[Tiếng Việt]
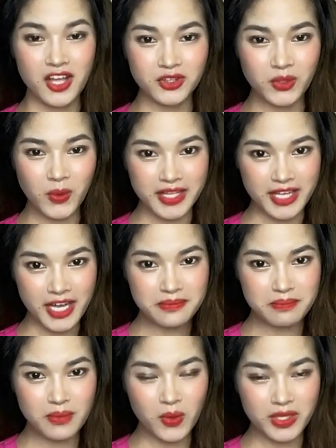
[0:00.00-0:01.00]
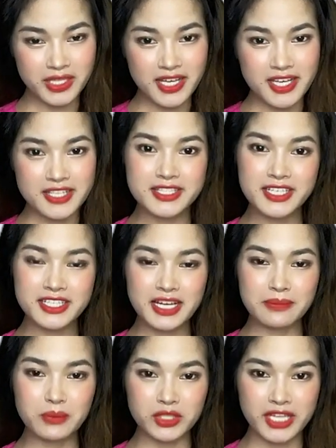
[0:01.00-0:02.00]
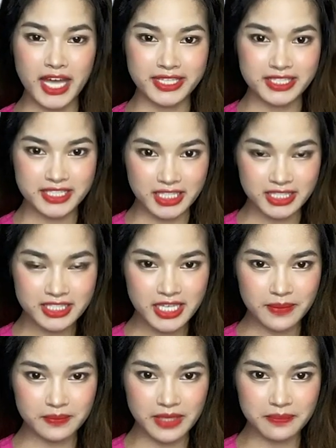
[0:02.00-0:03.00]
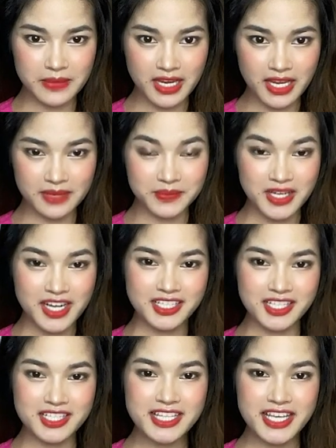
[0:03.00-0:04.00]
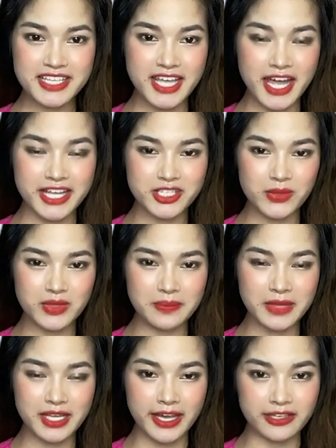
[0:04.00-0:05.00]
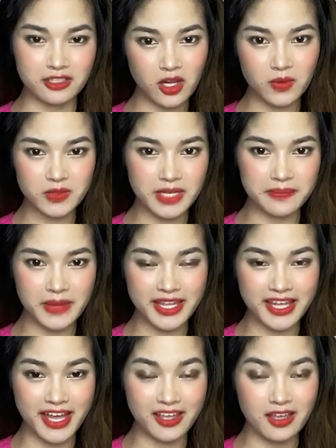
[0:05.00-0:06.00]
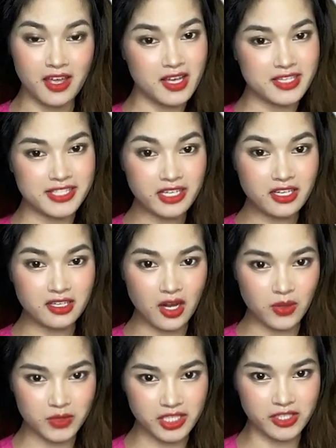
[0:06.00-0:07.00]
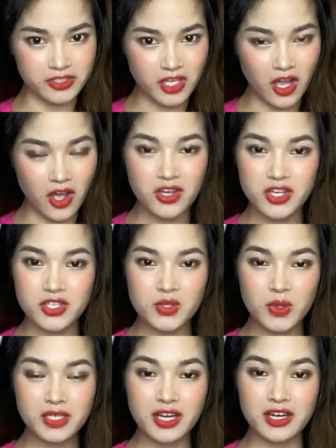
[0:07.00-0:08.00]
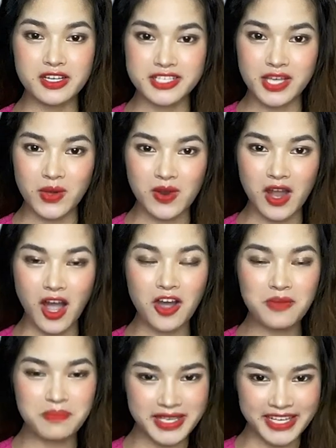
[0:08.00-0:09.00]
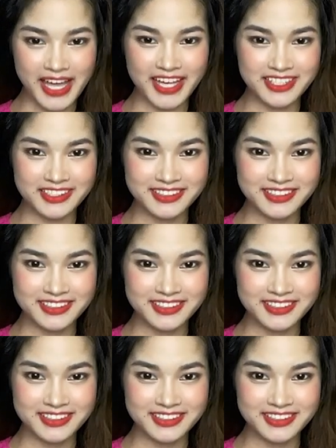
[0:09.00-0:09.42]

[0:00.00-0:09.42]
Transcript: tuổi Ất Mùi, sinh năm 1955, cứ xây nhà trong năm 2022 sẽ được lộc trời cho, suốt đời giàu có, bình an.